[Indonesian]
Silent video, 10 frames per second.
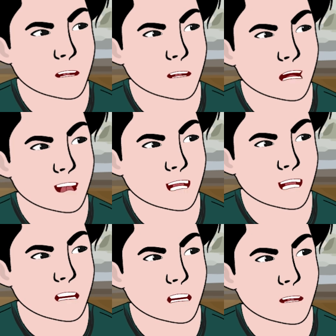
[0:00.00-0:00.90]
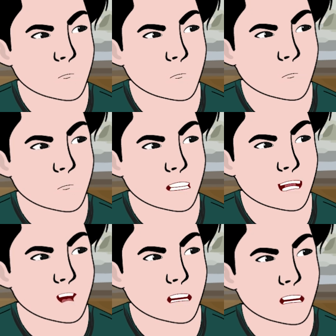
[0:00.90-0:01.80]
bujet nih bocah. Kagak
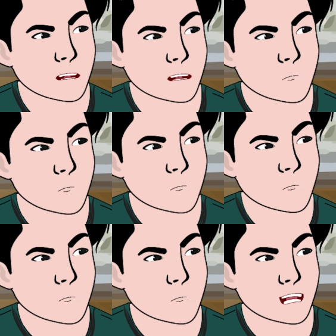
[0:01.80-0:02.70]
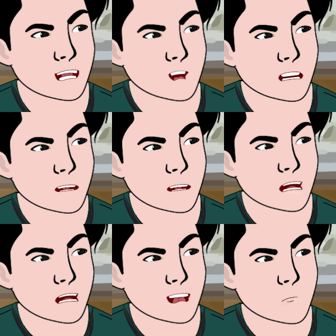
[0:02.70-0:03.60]
nyadar lo kalau suara lo tuh
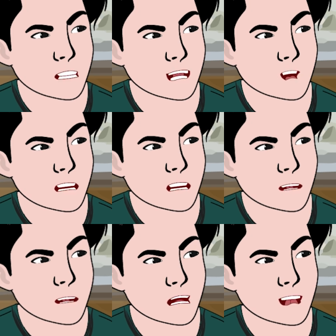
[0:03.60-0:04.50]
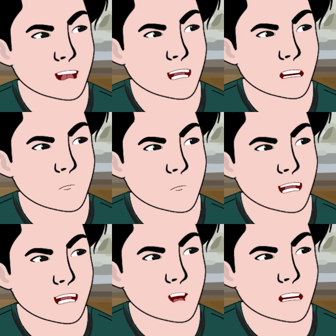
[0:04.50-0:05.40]
serak kayak speaker musola kok. Lo
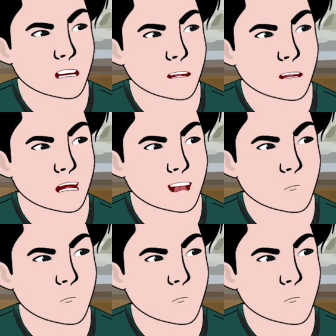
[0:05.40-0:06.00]
denger-denger dah.